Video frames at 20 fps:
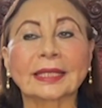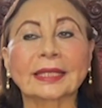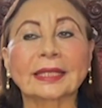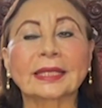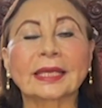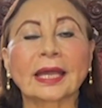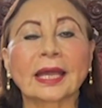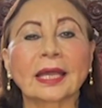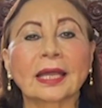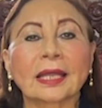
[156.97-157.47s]

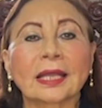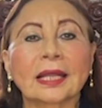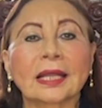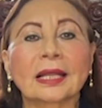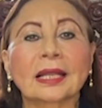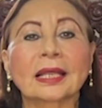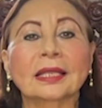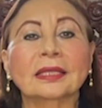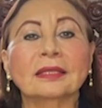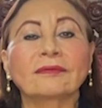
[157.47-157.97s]
ya
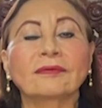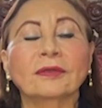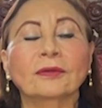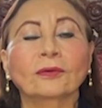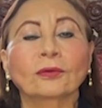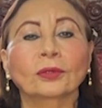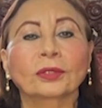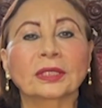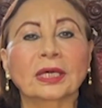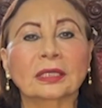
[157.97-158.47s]
la
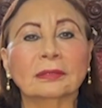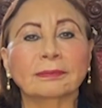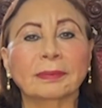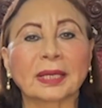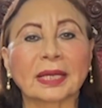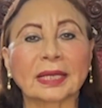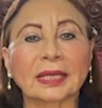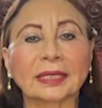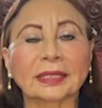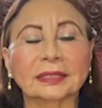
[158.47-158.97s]
dificultad
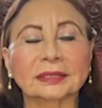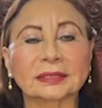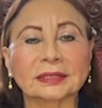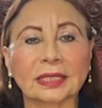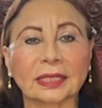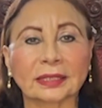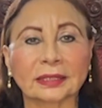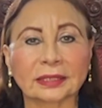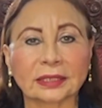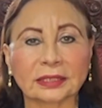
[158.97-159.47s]
para la
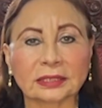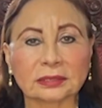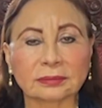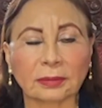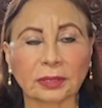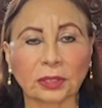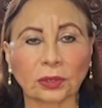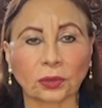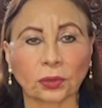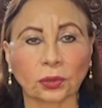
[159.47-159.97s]
gestante es
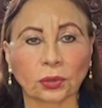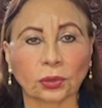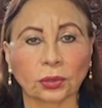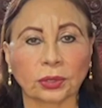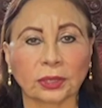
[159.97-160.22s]
mayor.